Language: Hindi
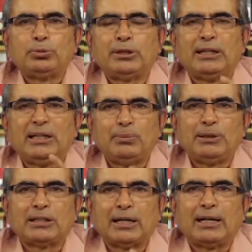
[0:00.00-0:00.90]
रूप से
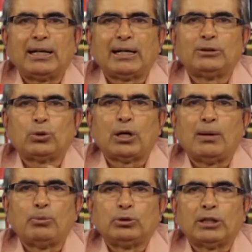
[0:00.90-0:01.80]
निर्मित करने का जो
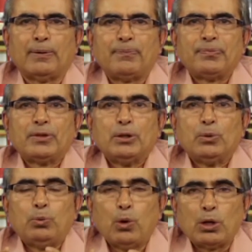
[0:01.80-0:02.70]
काम होता है
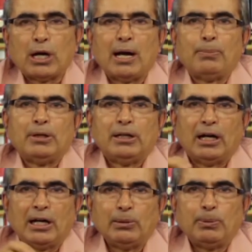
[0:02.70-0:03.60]
वो काम
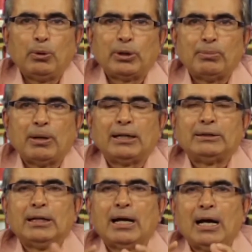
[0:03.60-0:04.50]
अनुभव के बाद
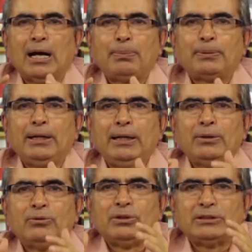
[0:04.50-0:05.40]
आपके
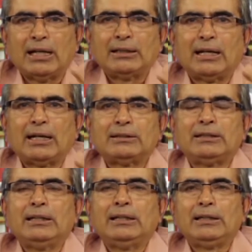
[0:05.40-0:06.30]
विचारधारा
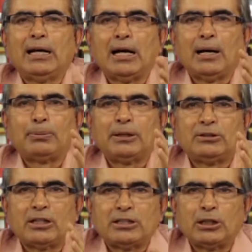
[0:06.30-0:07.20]
से या आपके
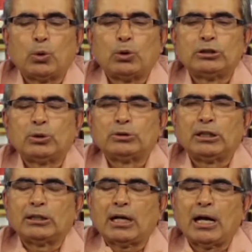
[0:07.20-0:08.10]
दृष्टिकोण से
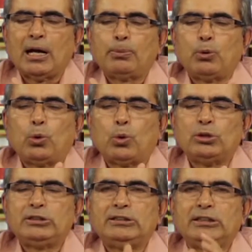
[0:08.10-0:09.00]
होते हैं आपको
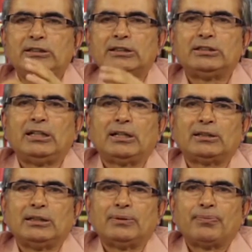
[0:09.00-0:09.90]
कौन सी चीज़ अच्छी
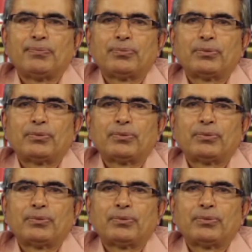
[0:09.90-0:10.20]
लगती है